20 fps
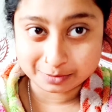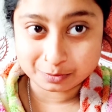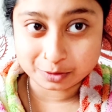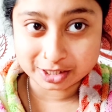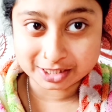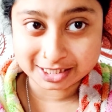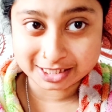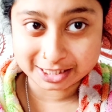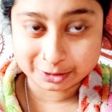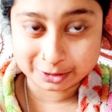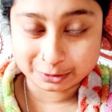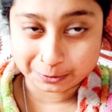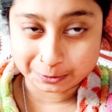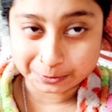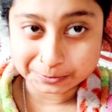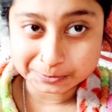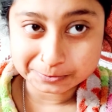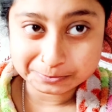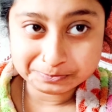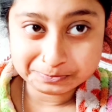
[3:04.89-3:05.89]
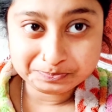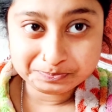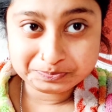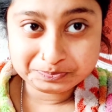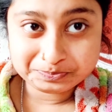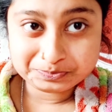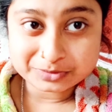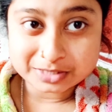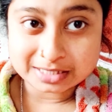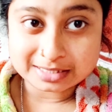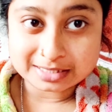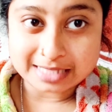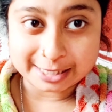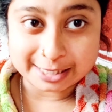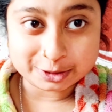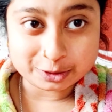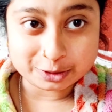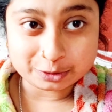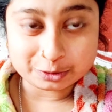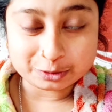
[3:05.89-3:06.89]
বলছি তো তাই
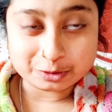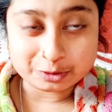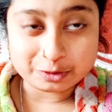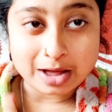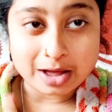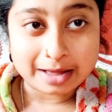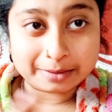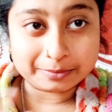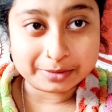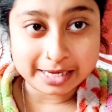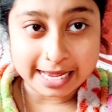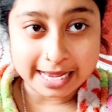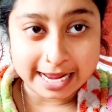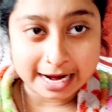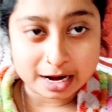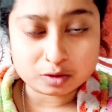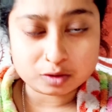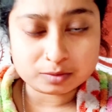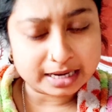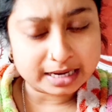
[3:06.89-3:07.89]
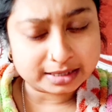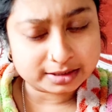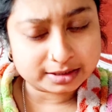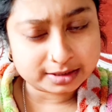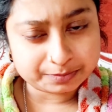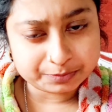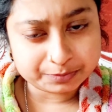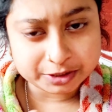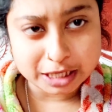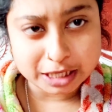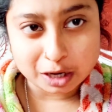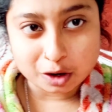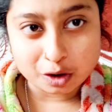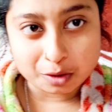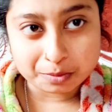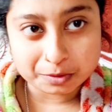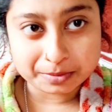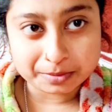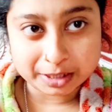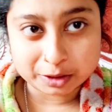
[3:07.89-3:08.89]
জন্য আমি এরকম একটা বিশাল
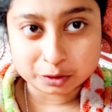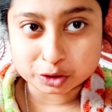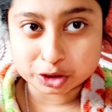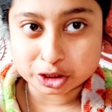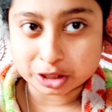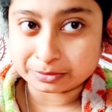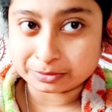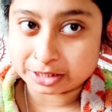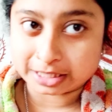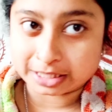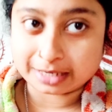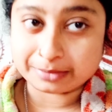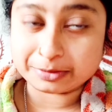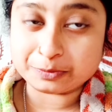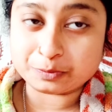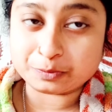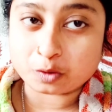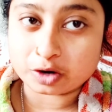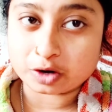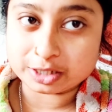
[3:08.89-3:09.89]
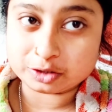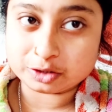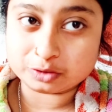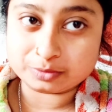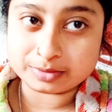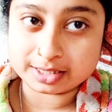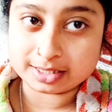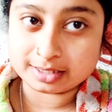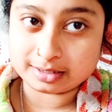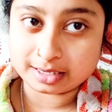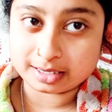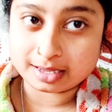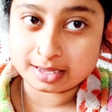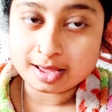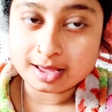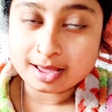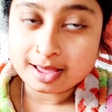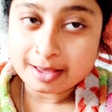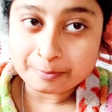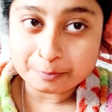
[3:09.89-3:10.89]
অপমান হয়েছিলাম সেটা আমি পরে তোমাদেরকে
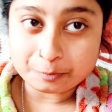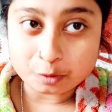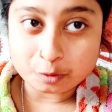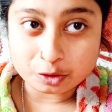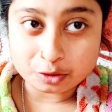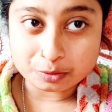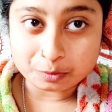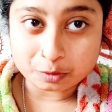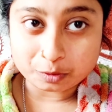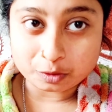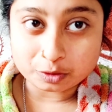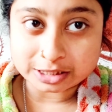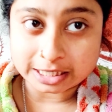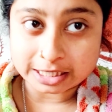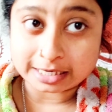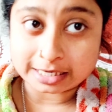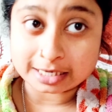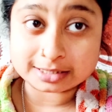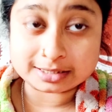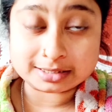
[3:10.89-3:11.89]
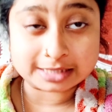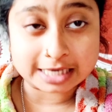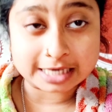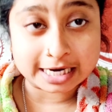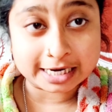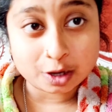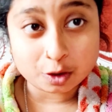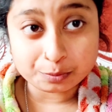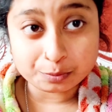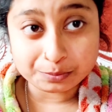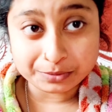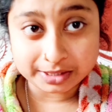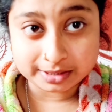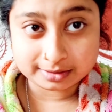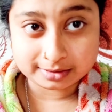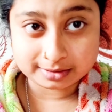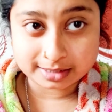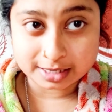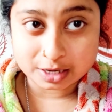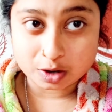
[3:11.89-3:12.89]
বলবো সেটা সেটাও
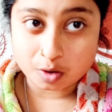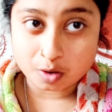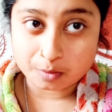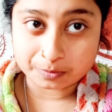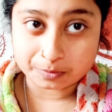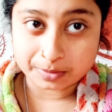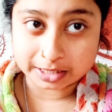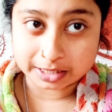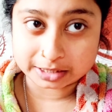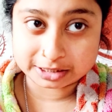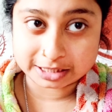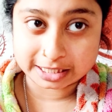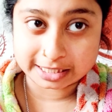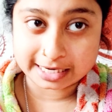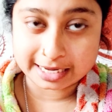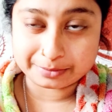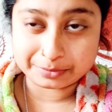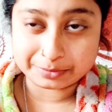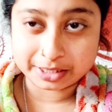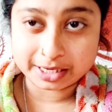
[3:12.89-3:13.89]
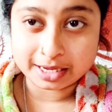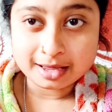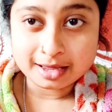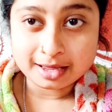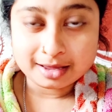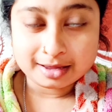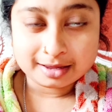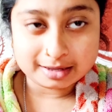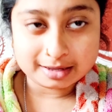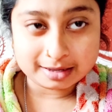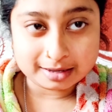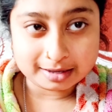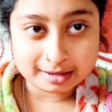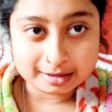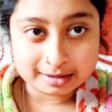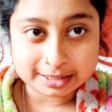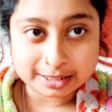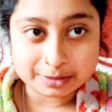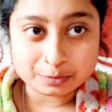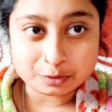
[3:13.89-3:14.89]
মিথ্যে অপমান সেটা আমি
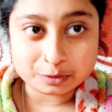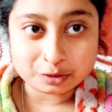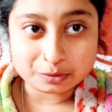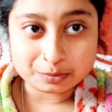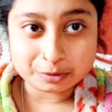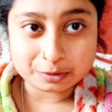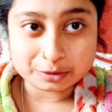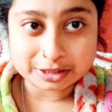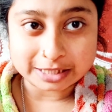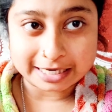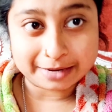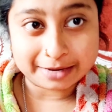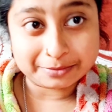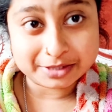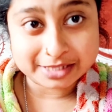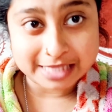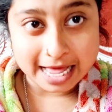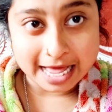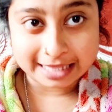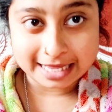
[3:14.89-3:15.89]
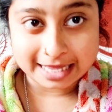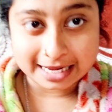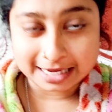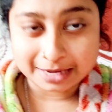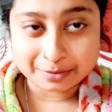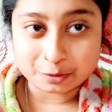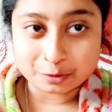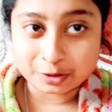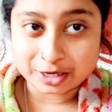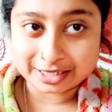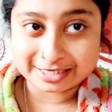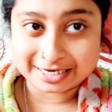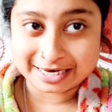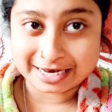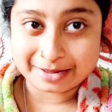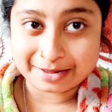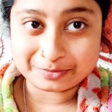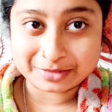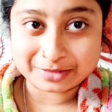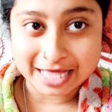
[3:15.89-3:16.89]
কি বলবো সেটা আমি দাদাকে
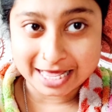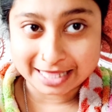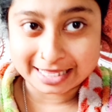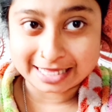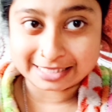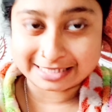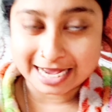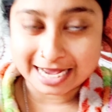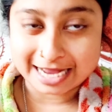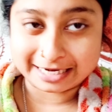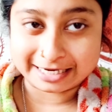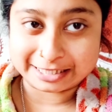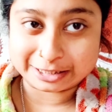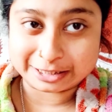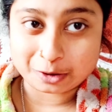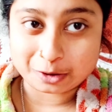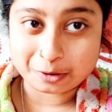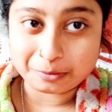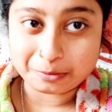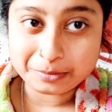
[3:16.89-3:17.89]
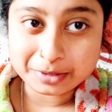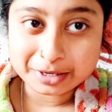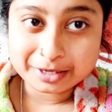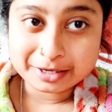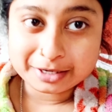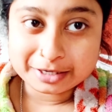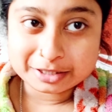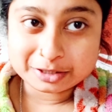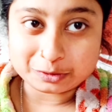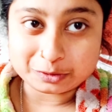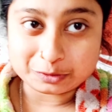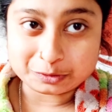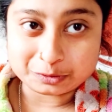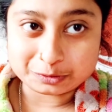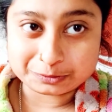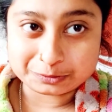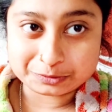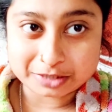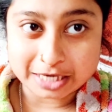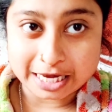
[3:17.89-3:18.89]
বলেছিলাম দাদা জানে সব তো
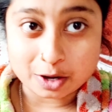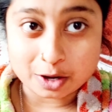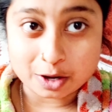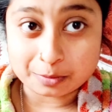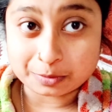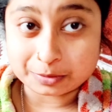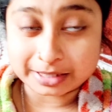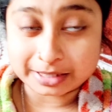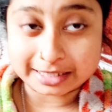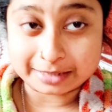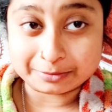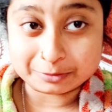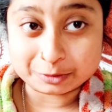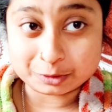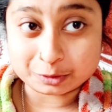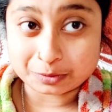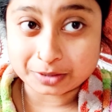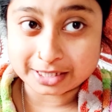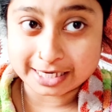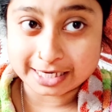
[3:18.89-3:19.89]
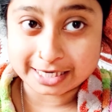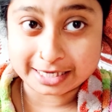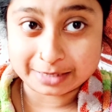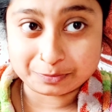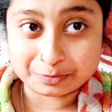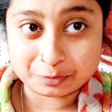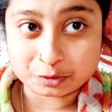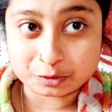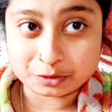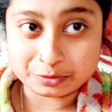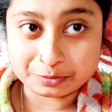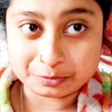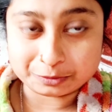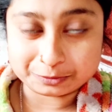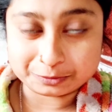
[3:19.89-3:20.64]
সেই অপমানটা আমি তোমাদেরকে বলবো